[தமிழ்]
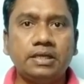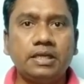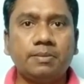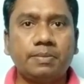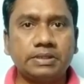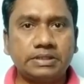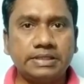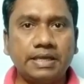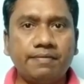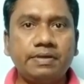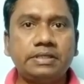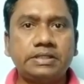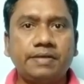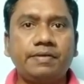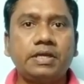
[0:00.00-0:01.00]
இப்போ செவன்
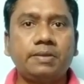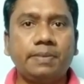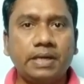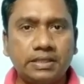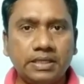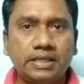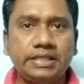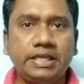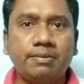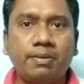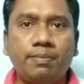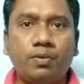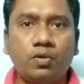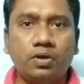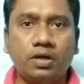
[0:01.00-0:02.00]
செவனுக்கு மேலே தான் அதிகமாக
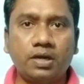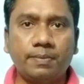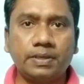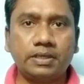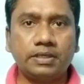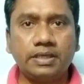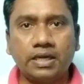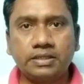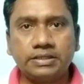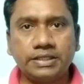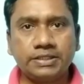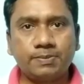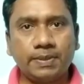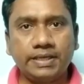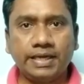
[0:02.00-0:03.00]
போகலை நமக்கு எல்லாம்
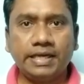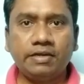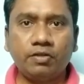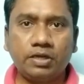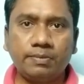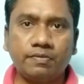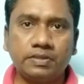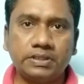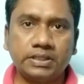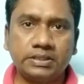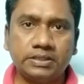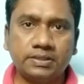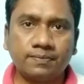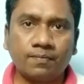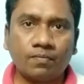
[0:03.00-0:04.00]
சிக்ஸ் பாயிண்ட் எயிட் வரைக்கும் வந்தாச்சு